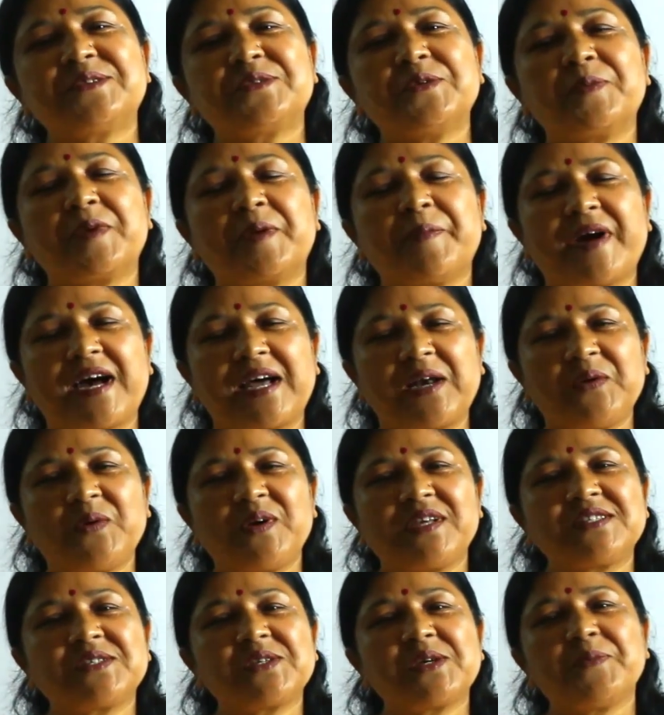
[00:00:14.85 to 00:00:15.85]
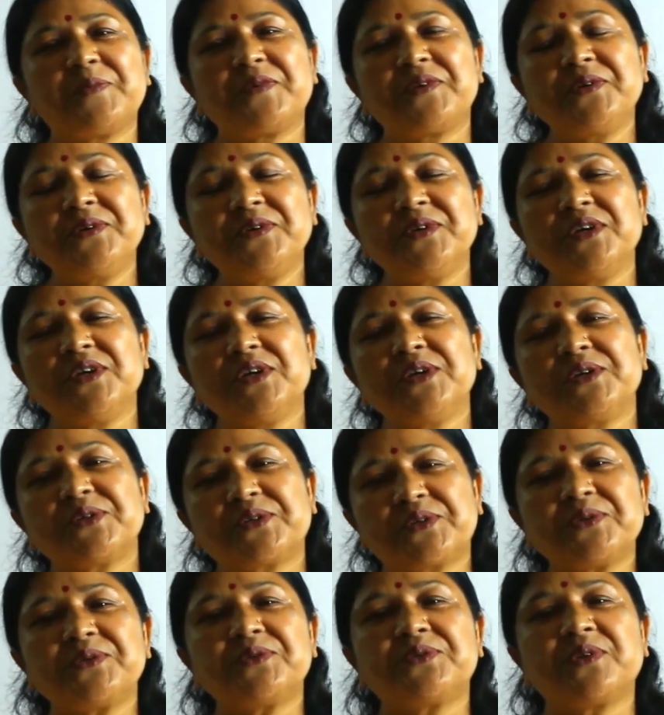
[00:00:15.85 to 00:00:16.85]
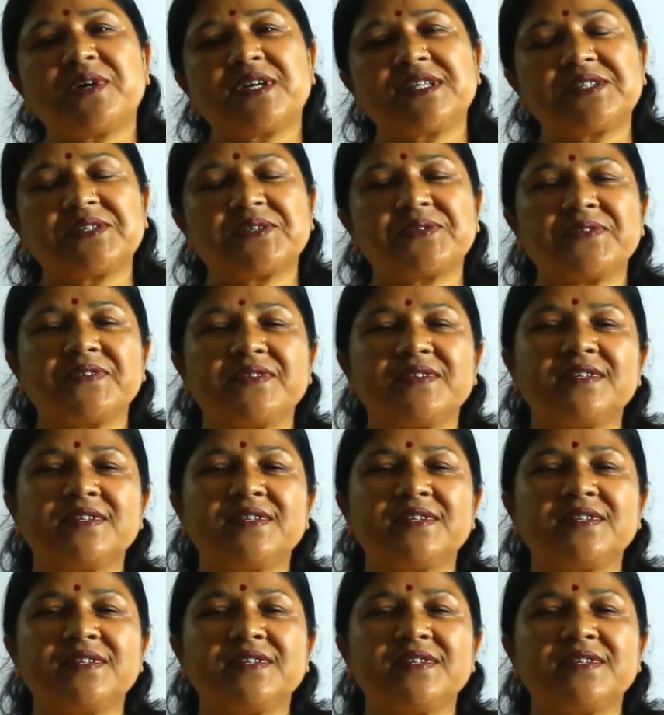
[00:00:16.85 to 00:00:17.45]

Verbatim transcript: তোমরা ভালো আছো এবং সুস্থ আছো